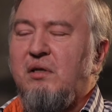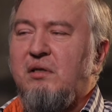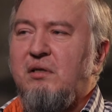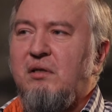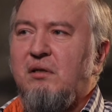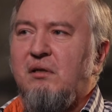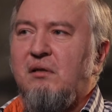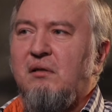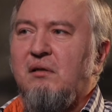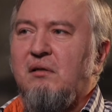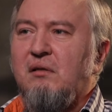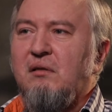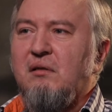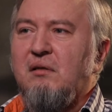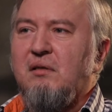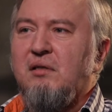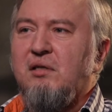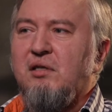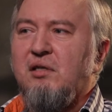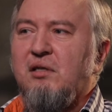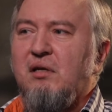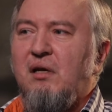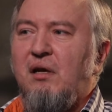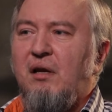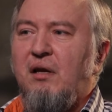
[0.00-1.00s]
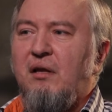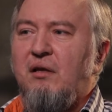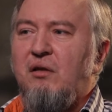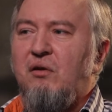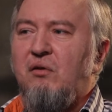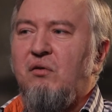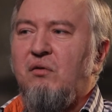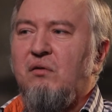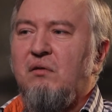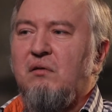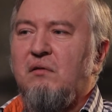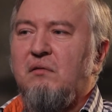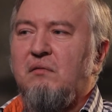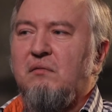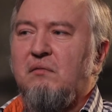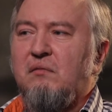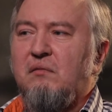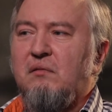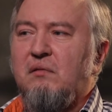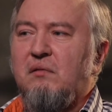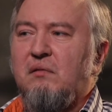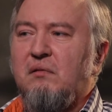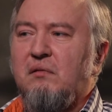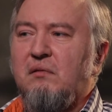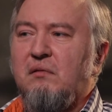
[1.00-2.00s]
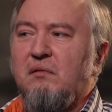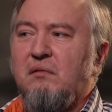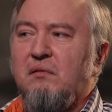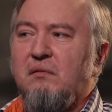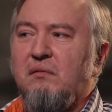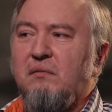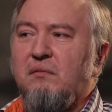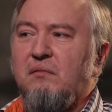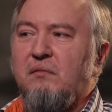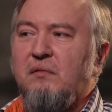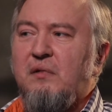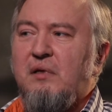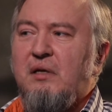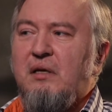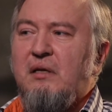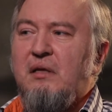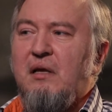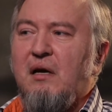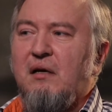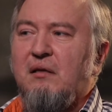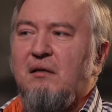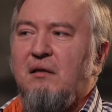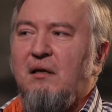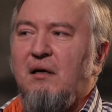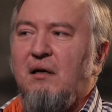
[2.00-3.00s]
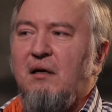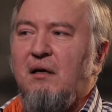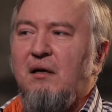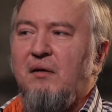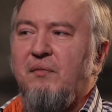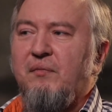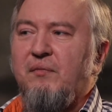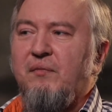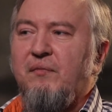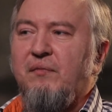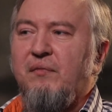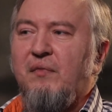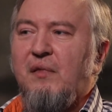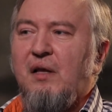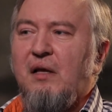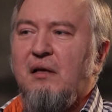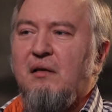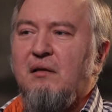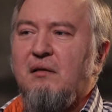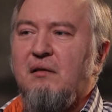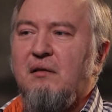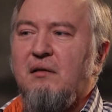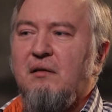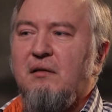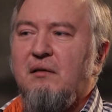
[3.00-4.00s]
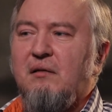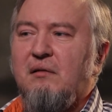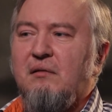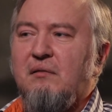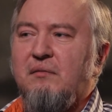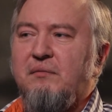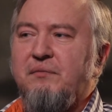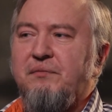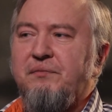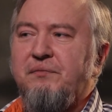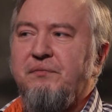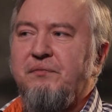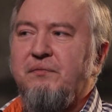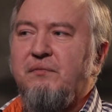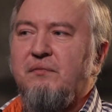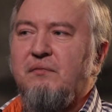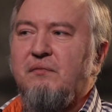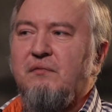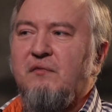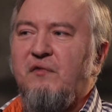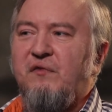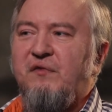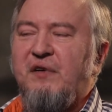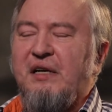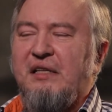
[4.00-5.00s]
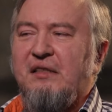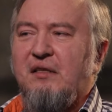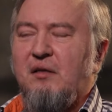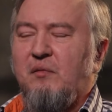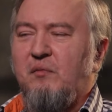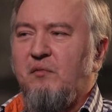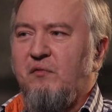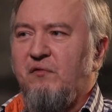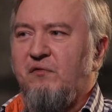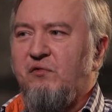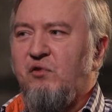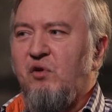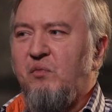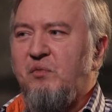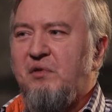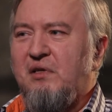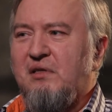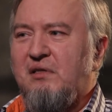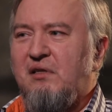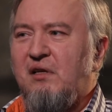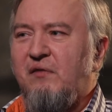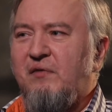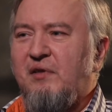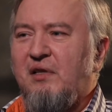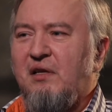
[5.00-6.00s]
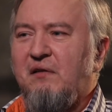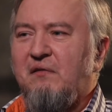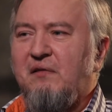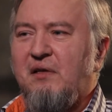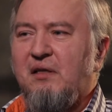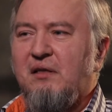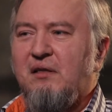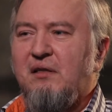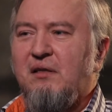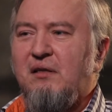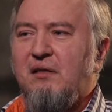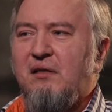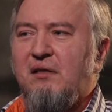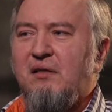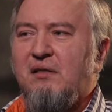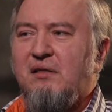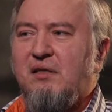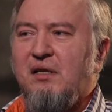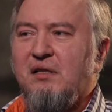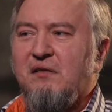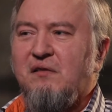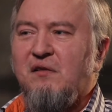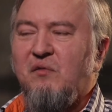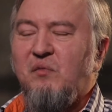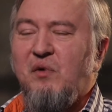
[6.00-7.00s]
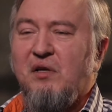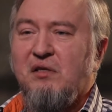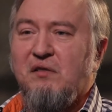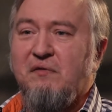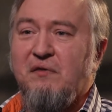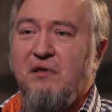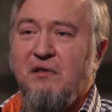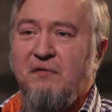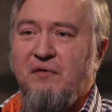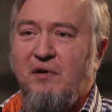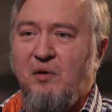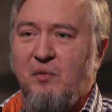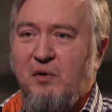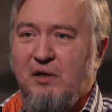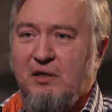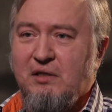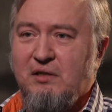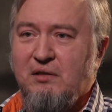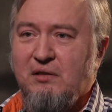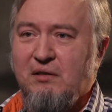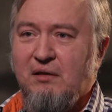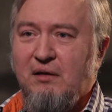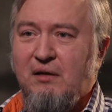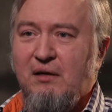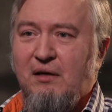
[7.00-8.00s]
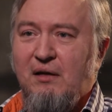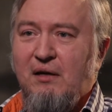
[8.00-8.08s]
дело. К сожалению, э, иногда в этом в том числе виноваты и средства массовой информации,